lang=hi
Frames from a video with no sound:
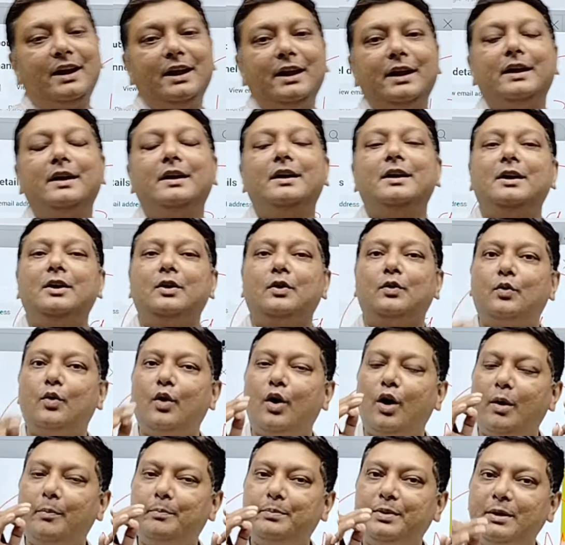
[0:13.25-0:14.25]
है
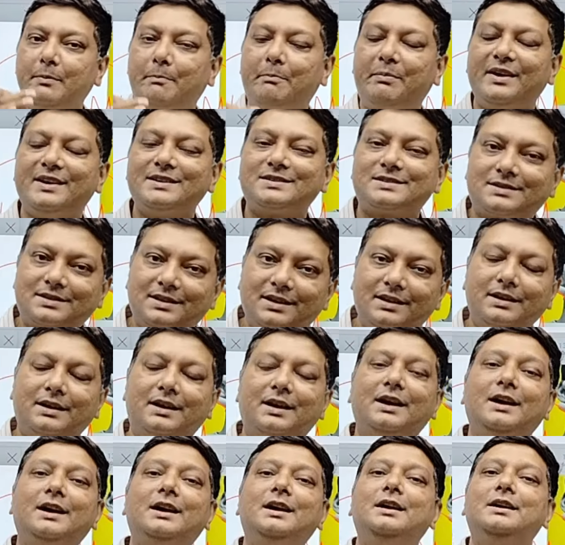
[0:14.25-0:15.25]
कॉपी पेस्ट
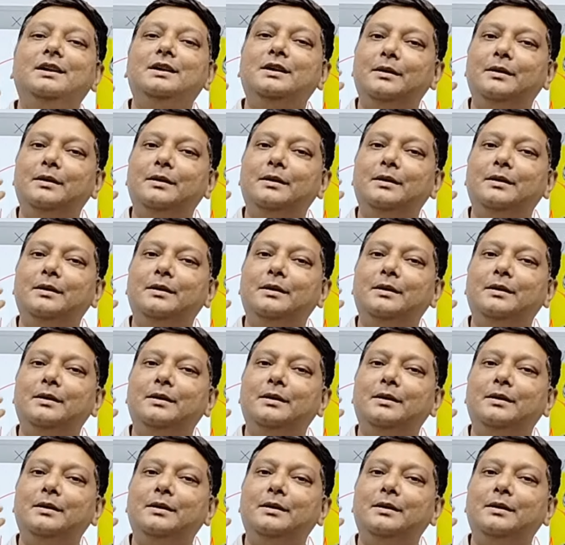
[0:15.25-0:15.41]
करके